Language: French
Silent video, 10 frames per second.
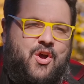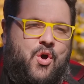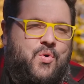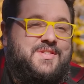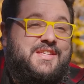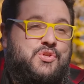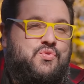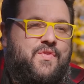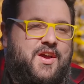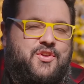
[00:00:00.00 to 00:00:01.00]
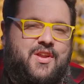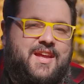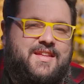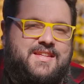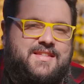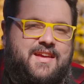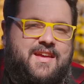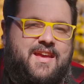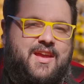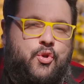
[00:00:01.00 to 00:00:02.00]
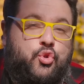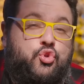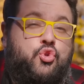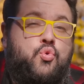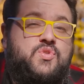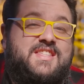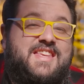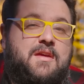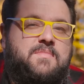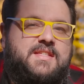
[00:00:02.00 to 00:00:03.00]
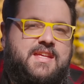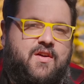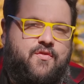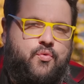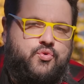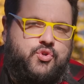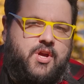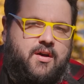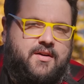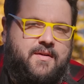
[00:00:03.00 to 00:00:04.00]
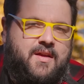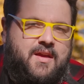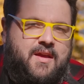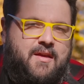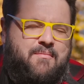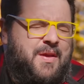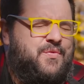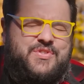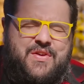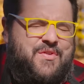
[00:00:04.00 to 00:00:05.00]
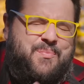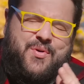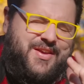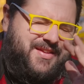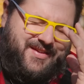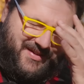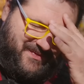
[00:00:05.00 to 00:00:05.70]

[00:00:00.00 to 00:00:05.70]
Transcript: On dit souvent que l'intestin est le deuxième cerveau du corps, mais vous n'avez pas idée.